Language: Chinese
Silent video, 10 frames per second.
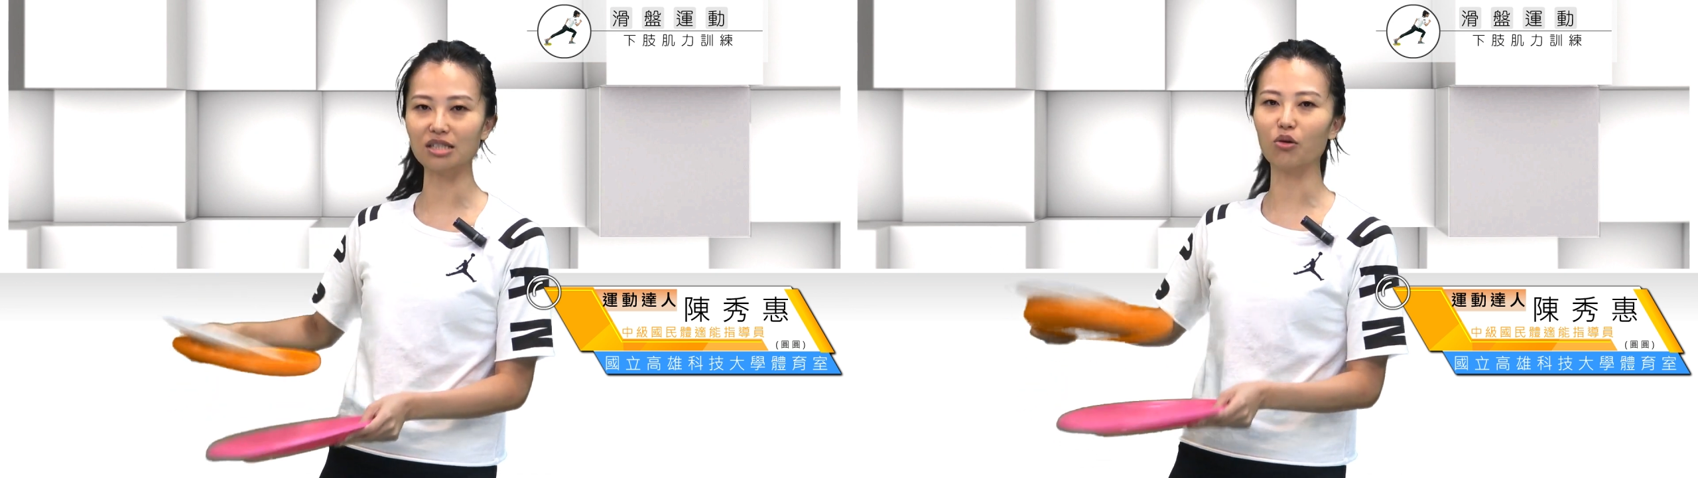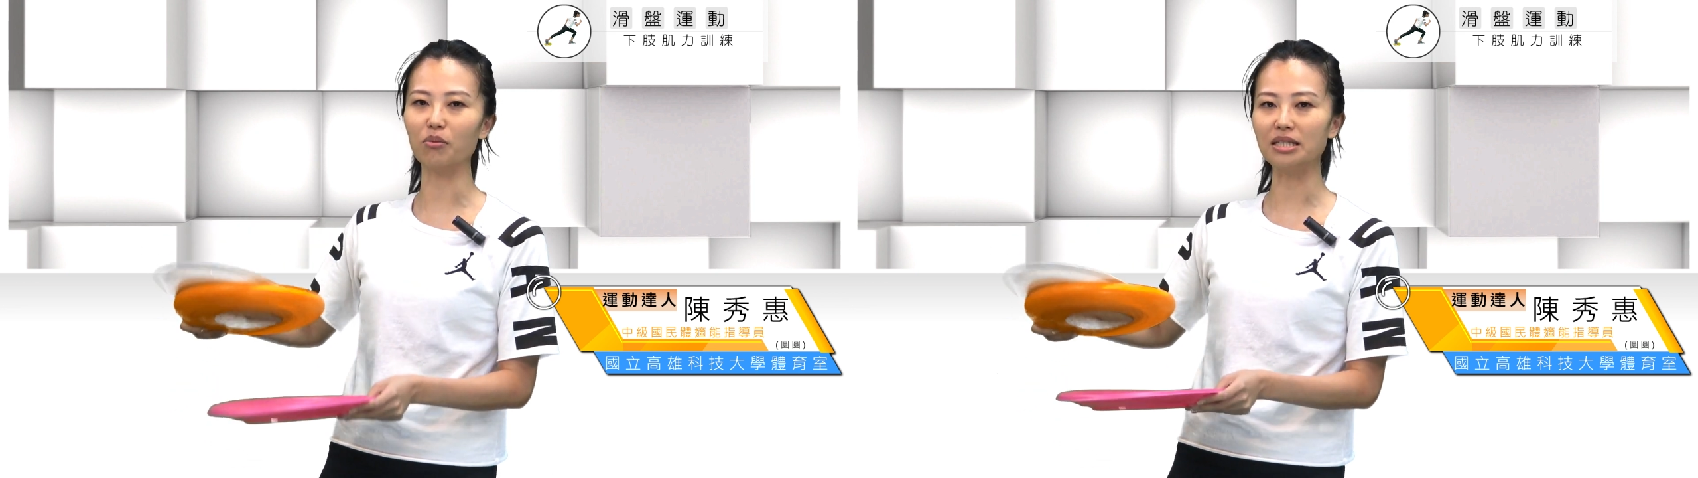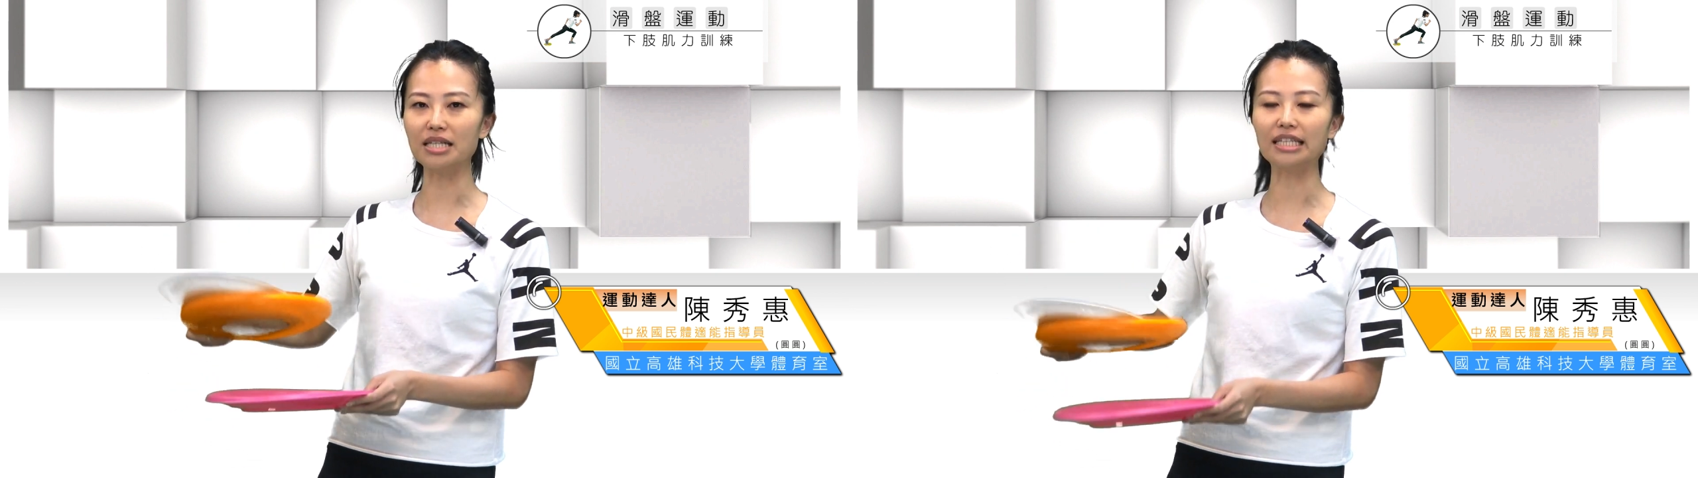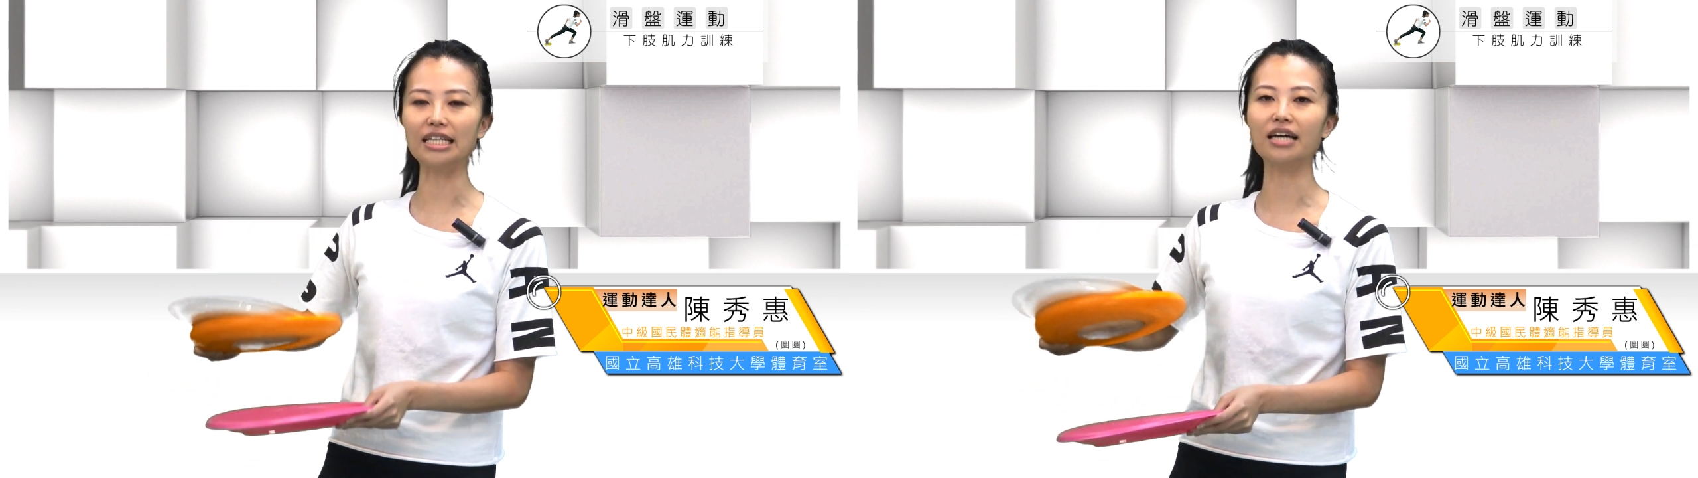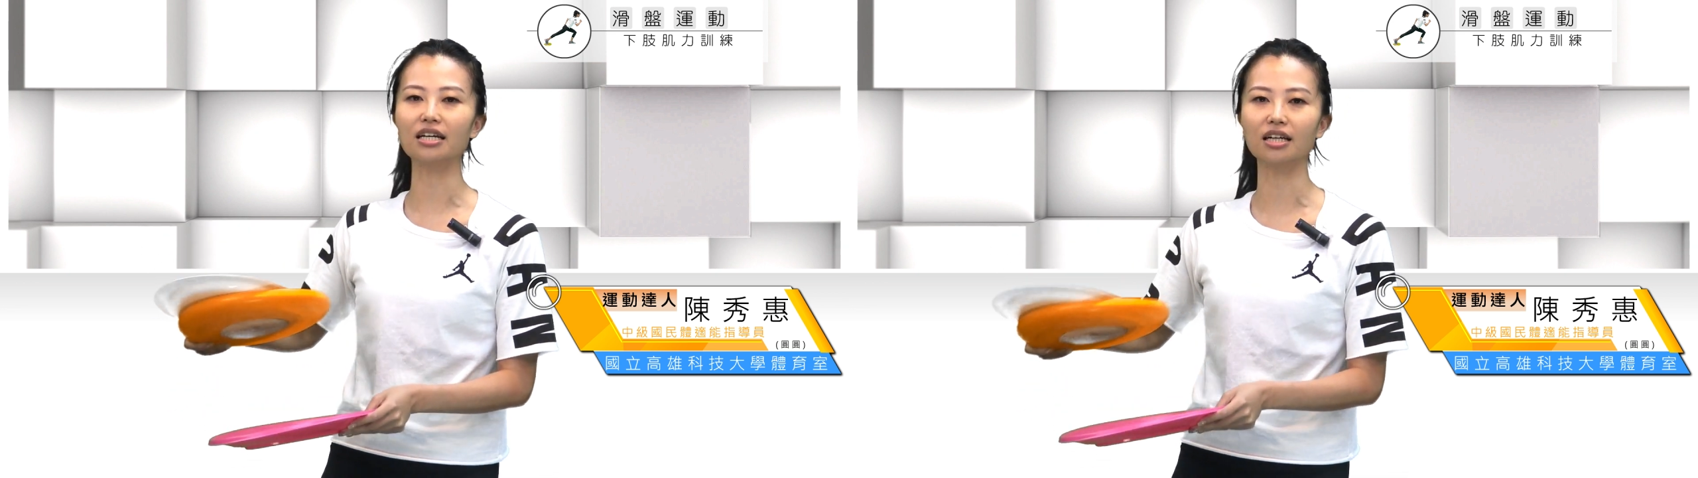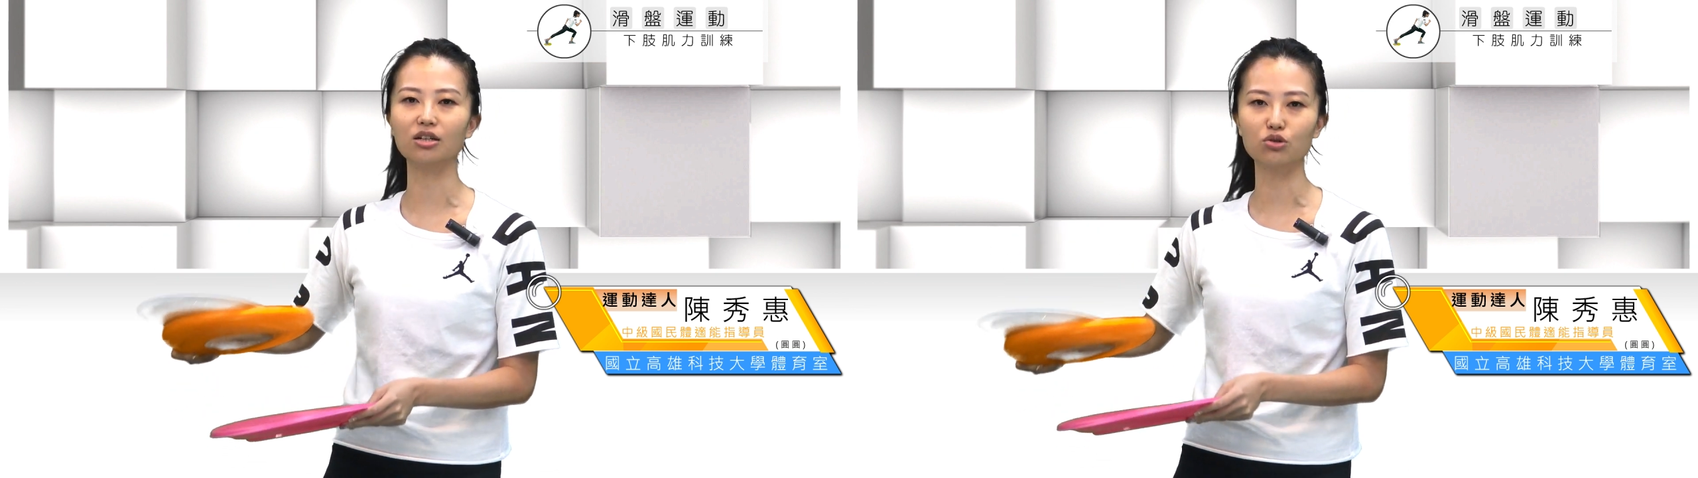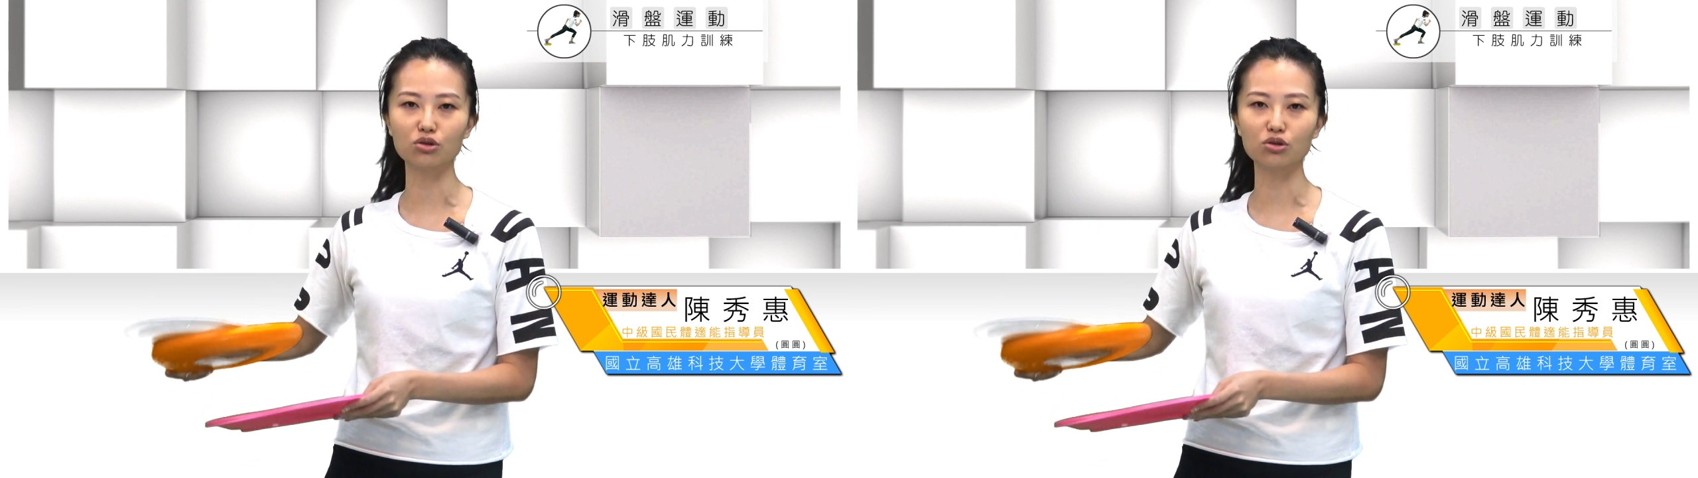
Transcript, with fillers: 我们在家也可以去